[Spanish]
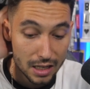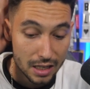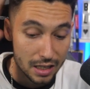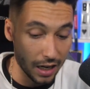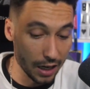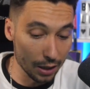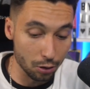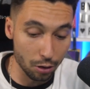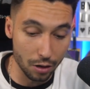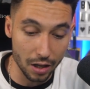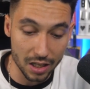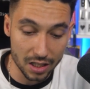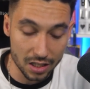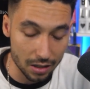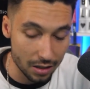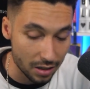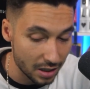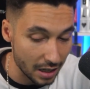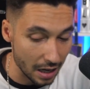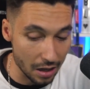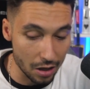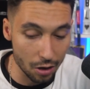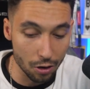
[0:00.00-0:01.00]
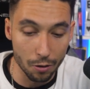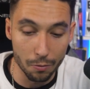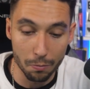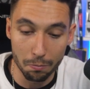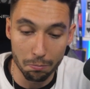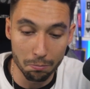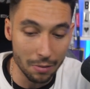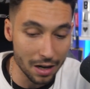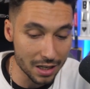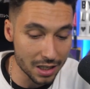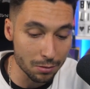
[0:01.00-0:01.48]
Entonces, ya digo,
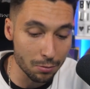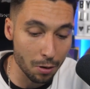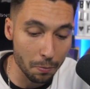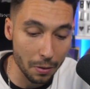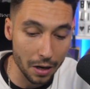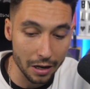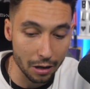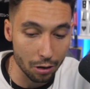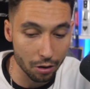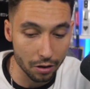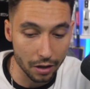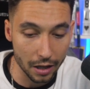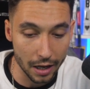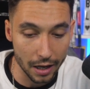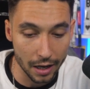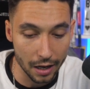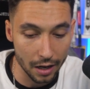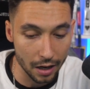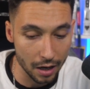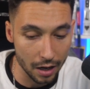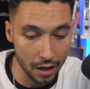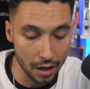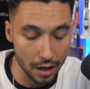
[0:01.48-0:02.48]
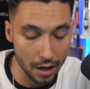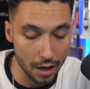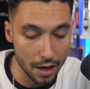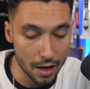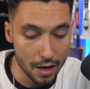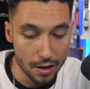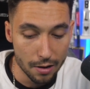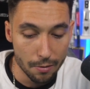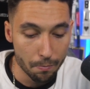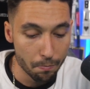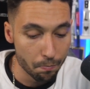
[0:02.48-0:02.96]
máximo peligro del,
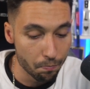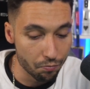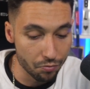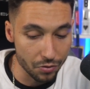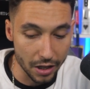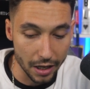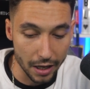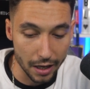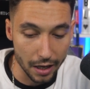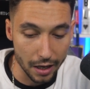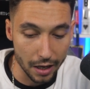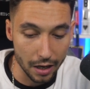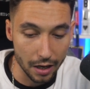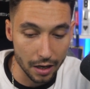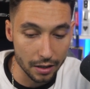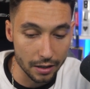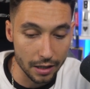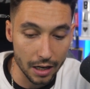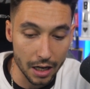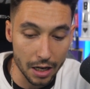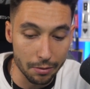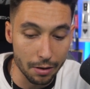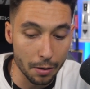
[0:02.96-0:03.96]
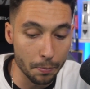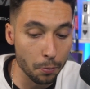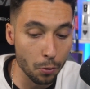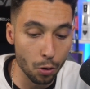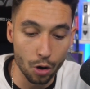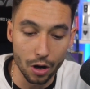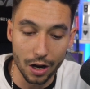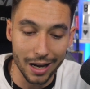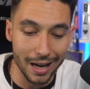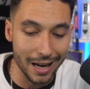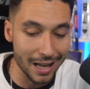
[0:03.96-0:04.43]

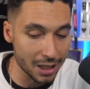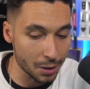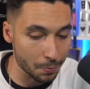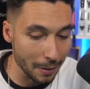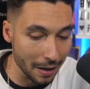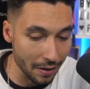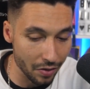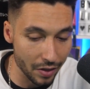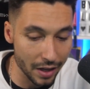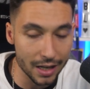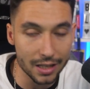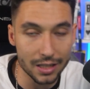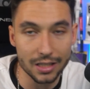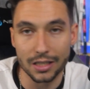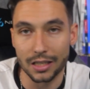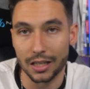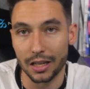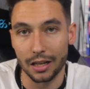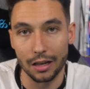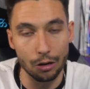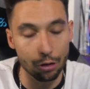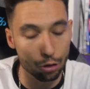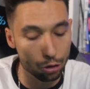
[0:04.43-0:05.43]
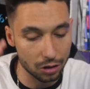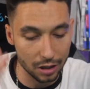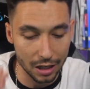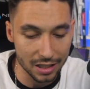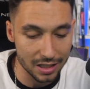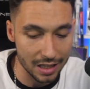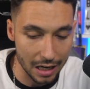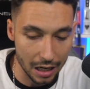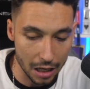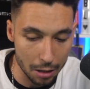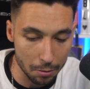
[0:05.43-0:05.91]
Liverpool, las bandas, los tres
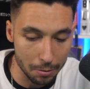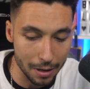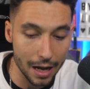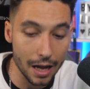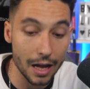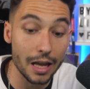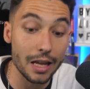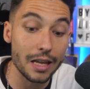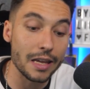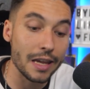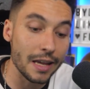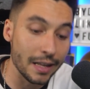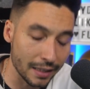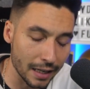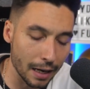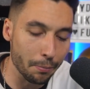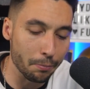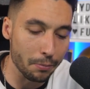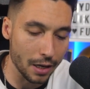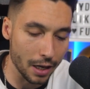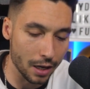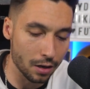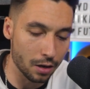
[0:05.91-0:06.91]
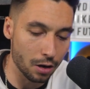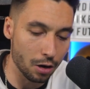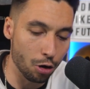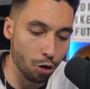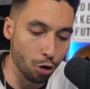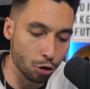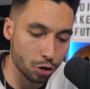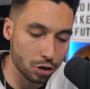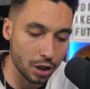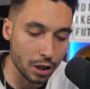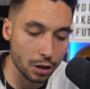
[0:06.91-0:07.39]
de arriba y también
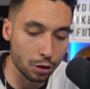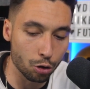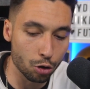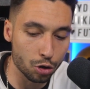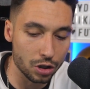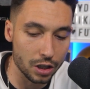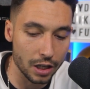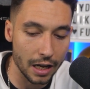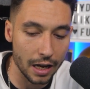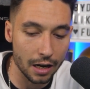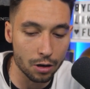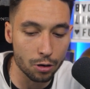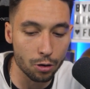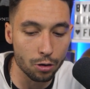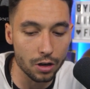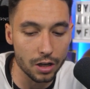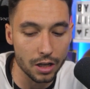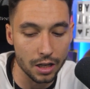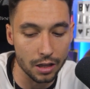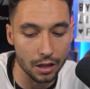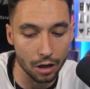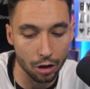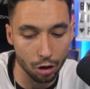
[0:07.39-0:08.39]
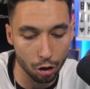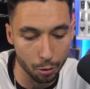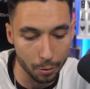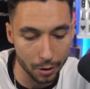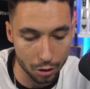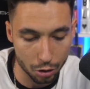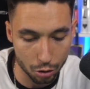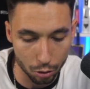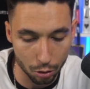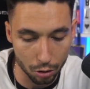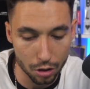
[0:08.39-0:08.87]
los centros de Arnold y de
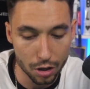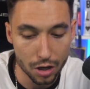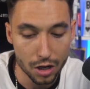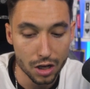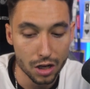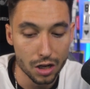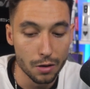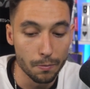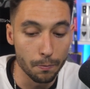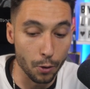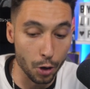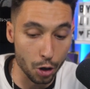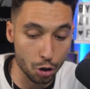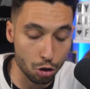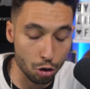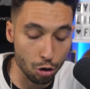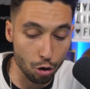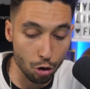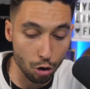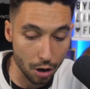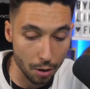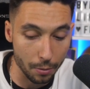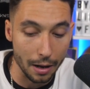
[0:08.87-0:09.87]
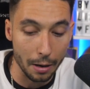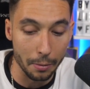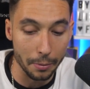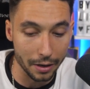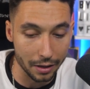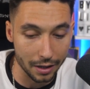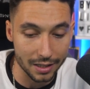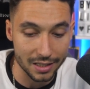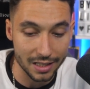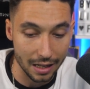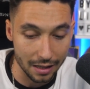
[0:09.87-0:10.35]
Robertson. Por eso yo creo que
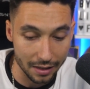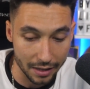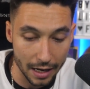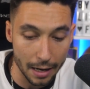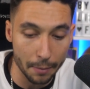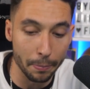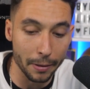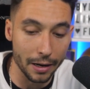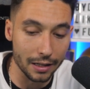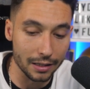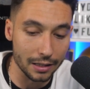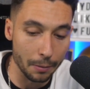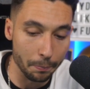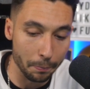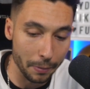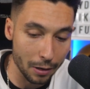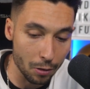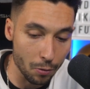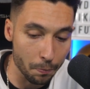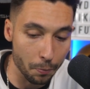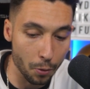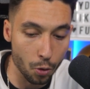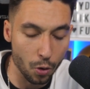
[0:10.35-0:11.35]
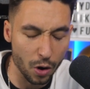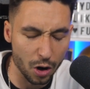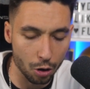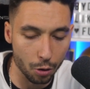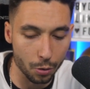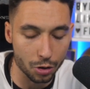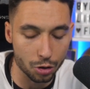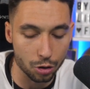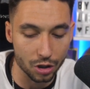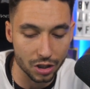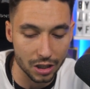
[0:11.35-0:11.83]
Valverde saldrá para tapar un poco a
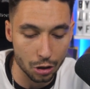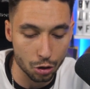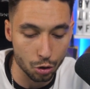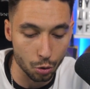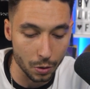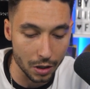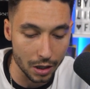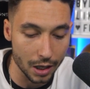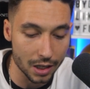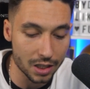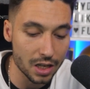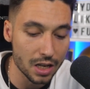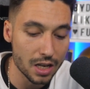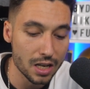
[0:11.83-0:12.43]
Robertson esas subidas.